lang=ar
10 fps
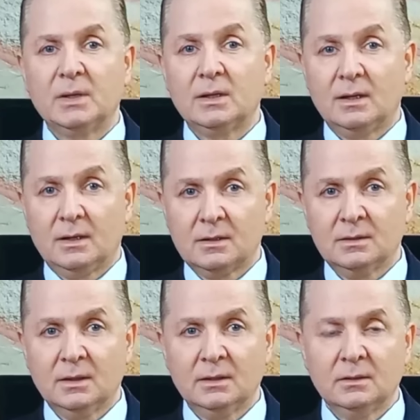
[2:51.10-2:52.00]
من
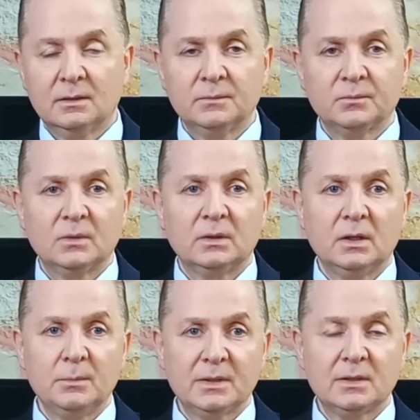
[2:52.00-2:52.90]
الأعراض أيضا
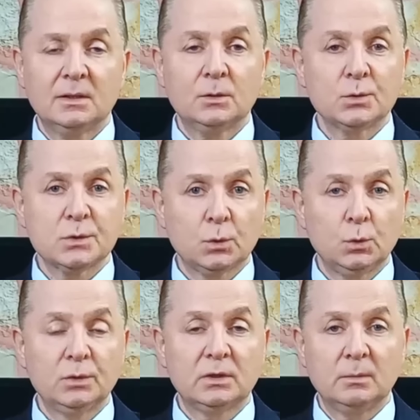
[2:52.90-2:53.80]
احمرار
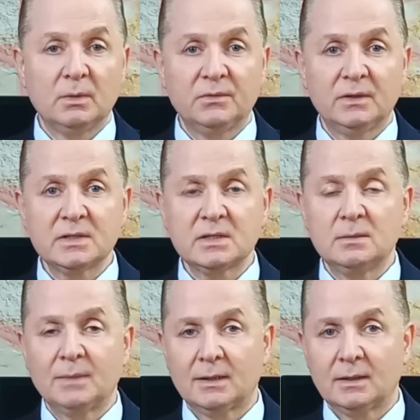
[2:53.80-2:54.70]
وسخونة
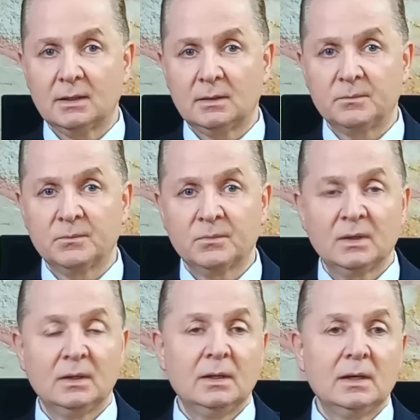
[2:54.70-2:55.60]
المفاصل مع الألم
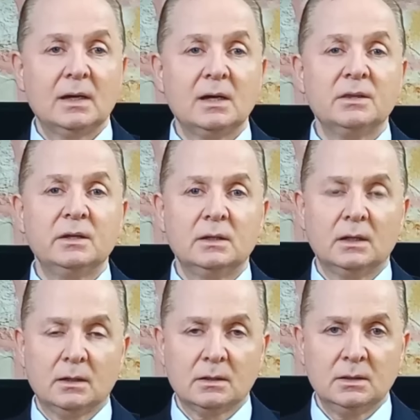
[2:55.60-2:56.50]
هذه
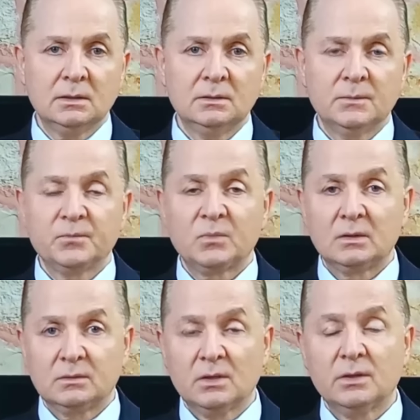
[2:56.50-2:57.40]
الأعراض
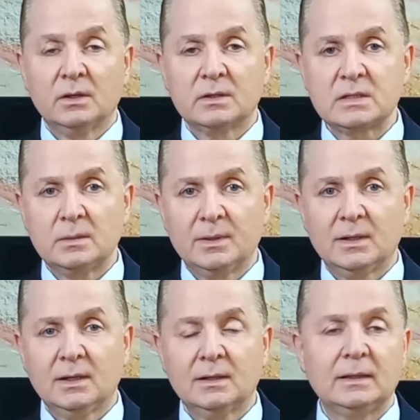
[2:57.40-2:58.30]
تظهر
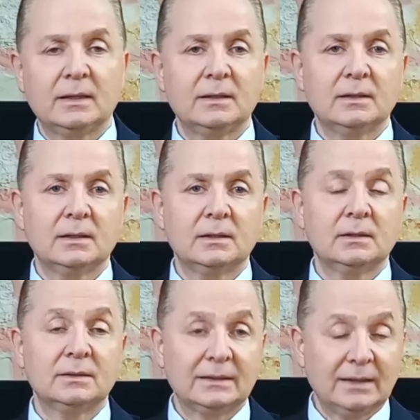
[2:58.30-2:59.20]
صباحا
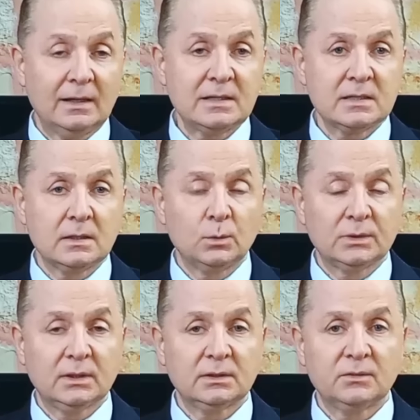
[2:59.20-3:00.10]
لكنها تتحسن
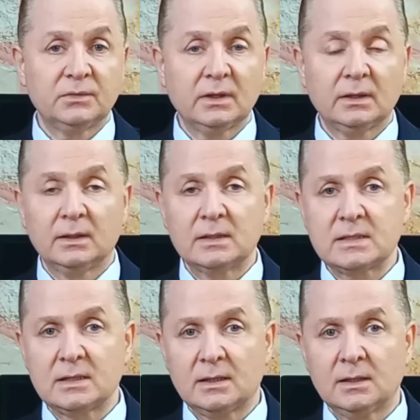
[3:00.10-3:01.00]
وتختفي خلال
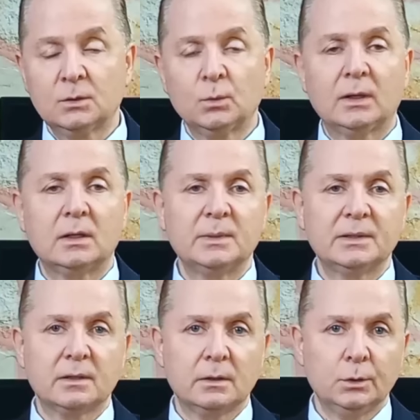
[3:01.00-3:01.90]
ساعات وعلى
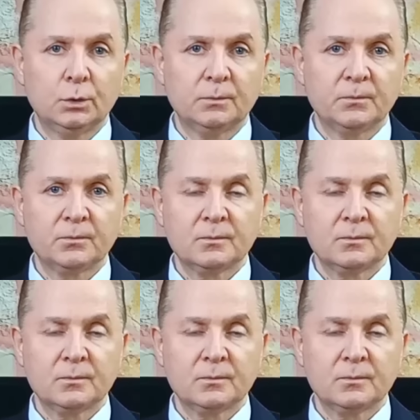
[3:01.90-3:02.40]
مدار اليوم